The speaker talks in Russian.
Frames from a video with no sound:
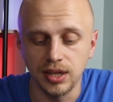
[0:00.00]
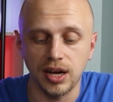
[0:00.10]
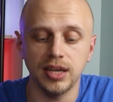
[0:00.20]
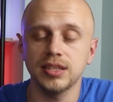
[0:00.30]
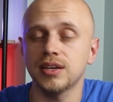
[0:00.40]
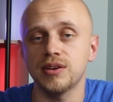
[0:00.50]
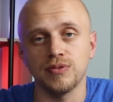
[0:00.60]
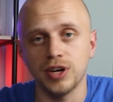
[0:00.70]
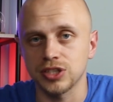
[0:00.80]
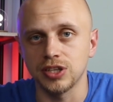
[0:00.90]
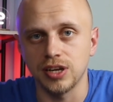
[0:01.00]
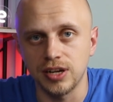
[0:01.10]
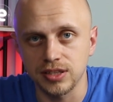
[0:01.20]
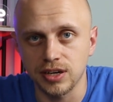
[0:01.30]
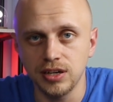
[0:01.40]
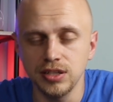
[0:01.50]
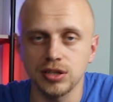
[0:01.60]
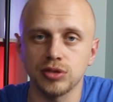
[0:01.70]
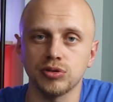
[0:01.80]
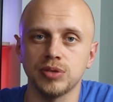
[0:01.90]
а это важный электролит,
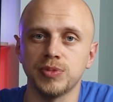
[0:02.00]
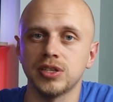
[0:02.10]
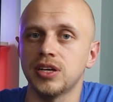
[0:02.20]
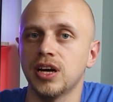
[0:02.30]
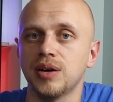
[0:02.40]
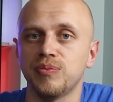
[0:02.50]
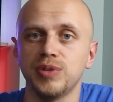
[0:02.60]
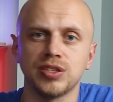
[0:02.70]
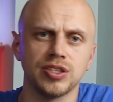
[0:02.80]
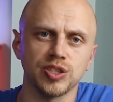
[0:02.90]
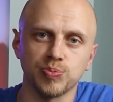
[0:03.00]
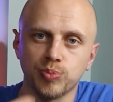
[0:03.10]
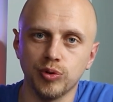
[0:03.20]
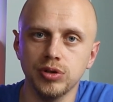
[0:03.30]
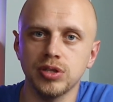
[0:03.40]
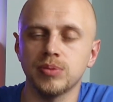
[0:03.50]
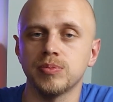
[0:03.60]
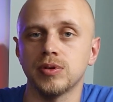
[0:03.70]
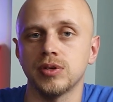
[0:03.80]
который мы теряем вместе с потом,